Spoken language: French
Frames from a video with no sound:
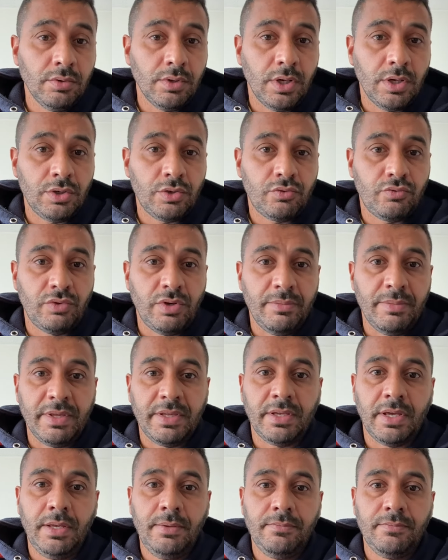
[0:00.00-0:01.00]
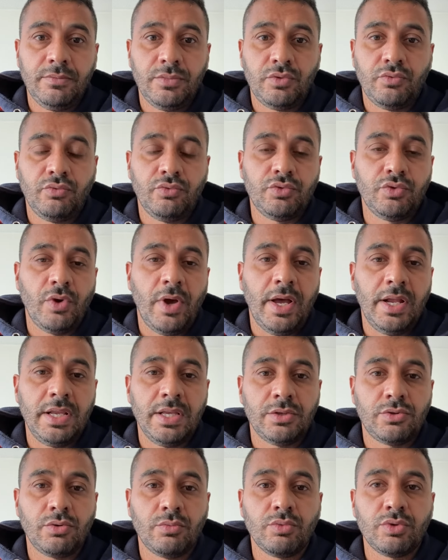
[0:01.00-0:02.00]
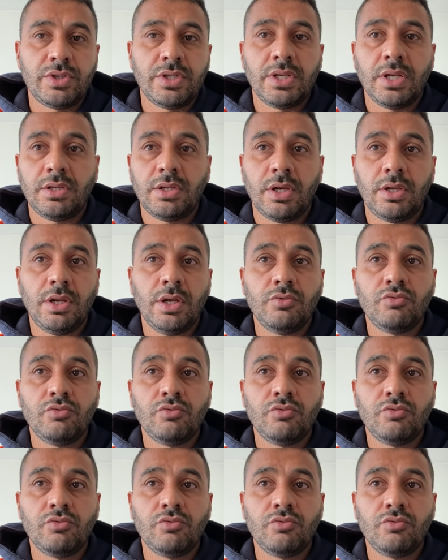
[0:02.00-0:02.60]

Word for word: Hein, je vous les mettrai. Je vous aurai un lien sur mon site internet.